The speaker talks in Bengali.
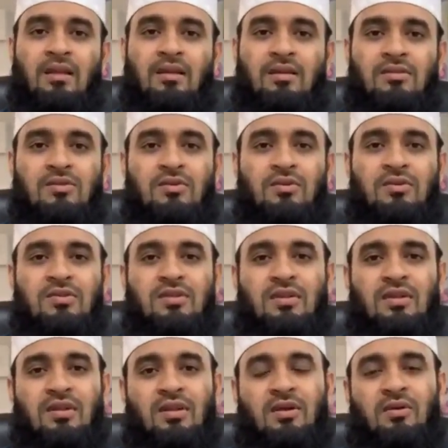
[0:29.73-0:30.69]
আল্লাহ রসুল
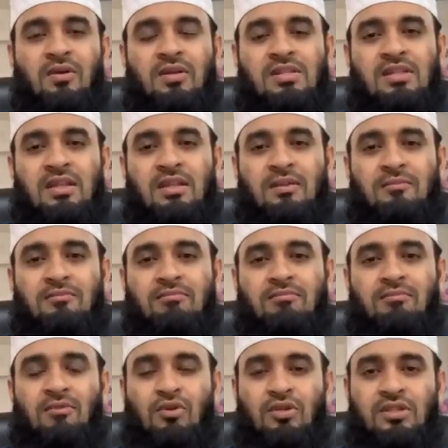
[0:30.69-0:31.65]
সাল্লাহ সাল্লাম
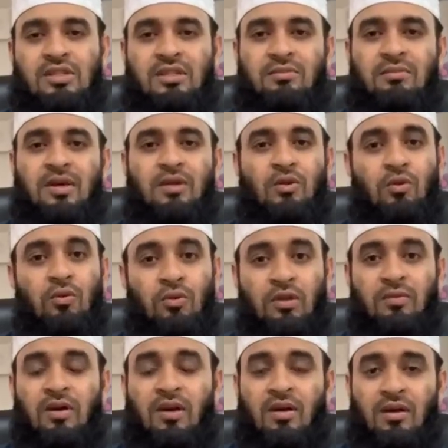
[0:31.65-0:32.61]
বলেছেন মান
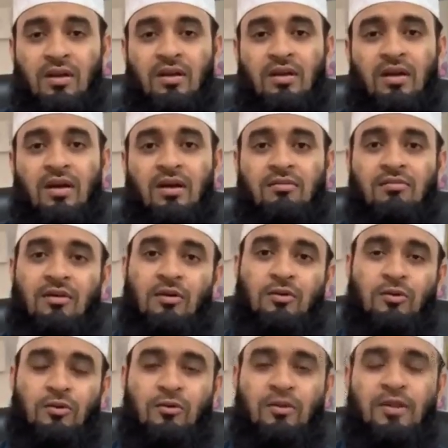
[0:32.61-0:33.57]
হরিমা খাই রাহা
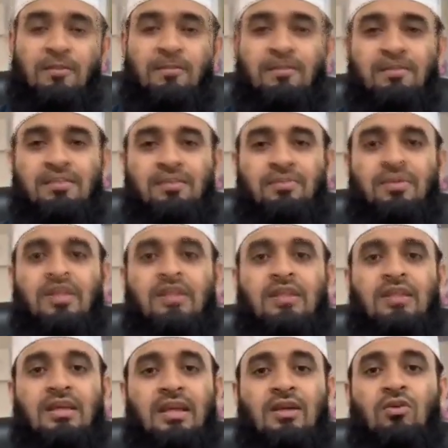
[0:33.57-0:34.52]
ফাকত হরিম যে
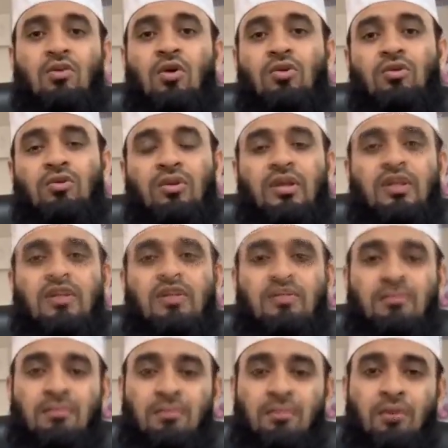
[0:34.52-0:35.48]
ব্যক্তি এই কদরের
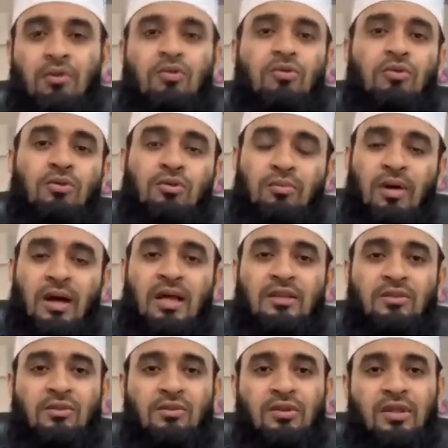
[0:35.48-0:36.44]
বরকত
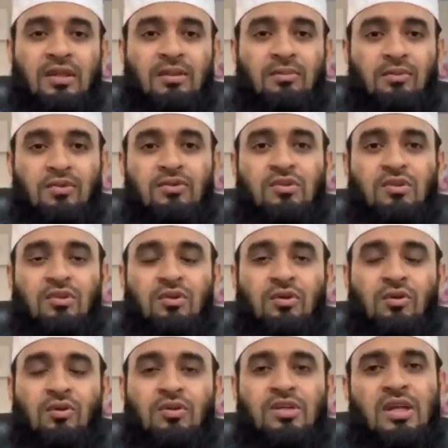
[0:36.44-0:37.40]
মাহাত্ম থেকে বঞ্চিত
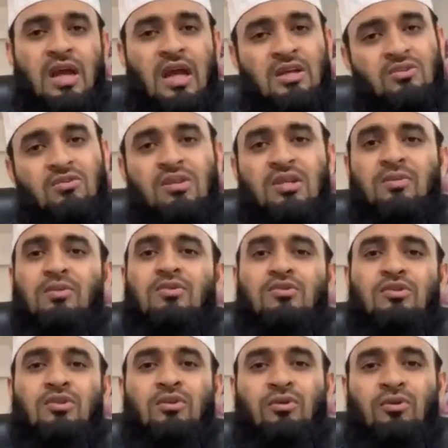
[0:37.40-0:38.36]
হলো সে আসলেই
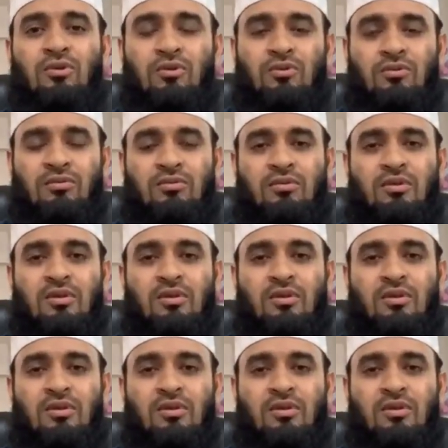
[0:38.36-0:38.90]
বঞ্চিত হলো